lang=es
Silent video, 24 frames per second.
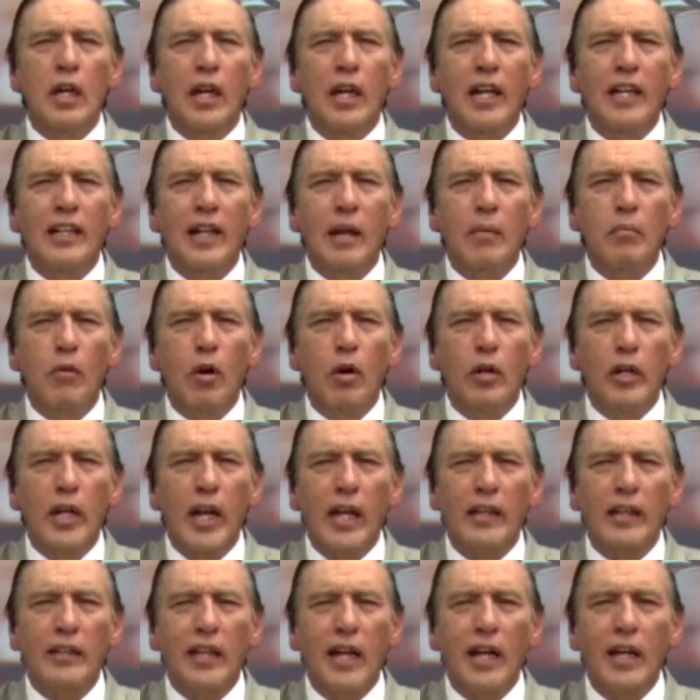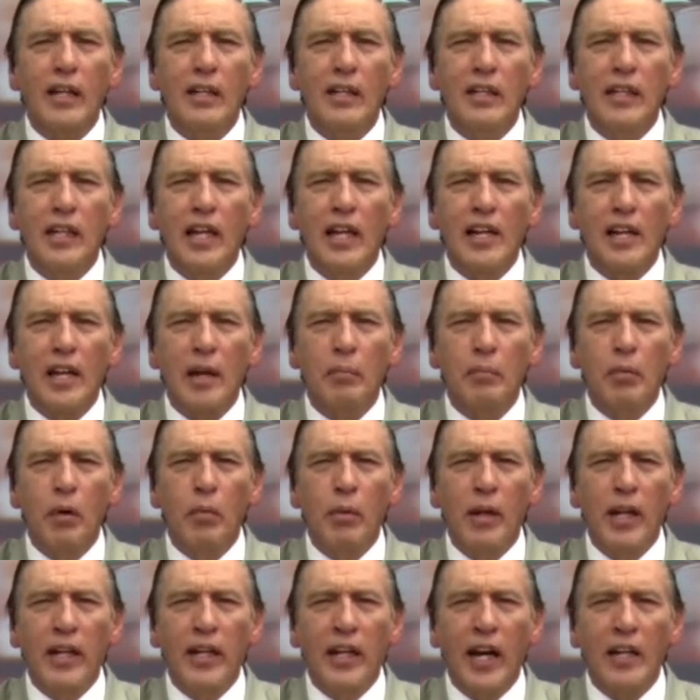el demócrata y el
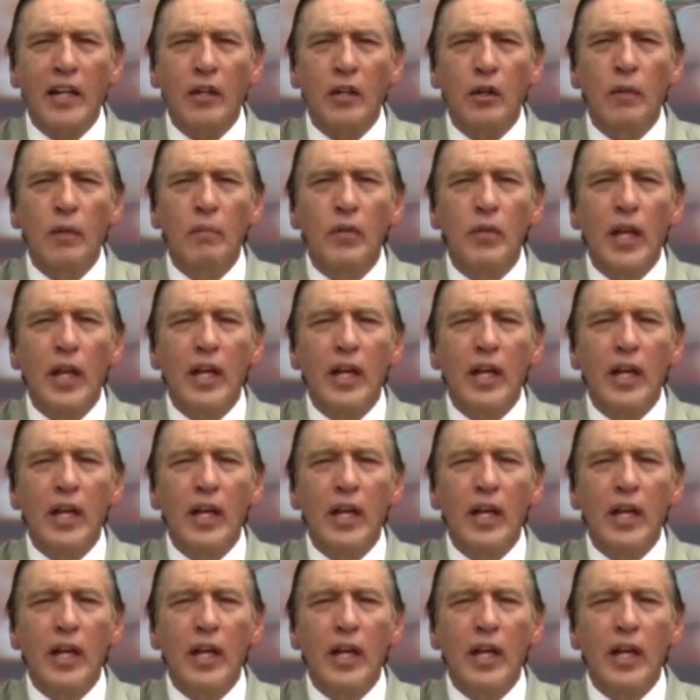republicano.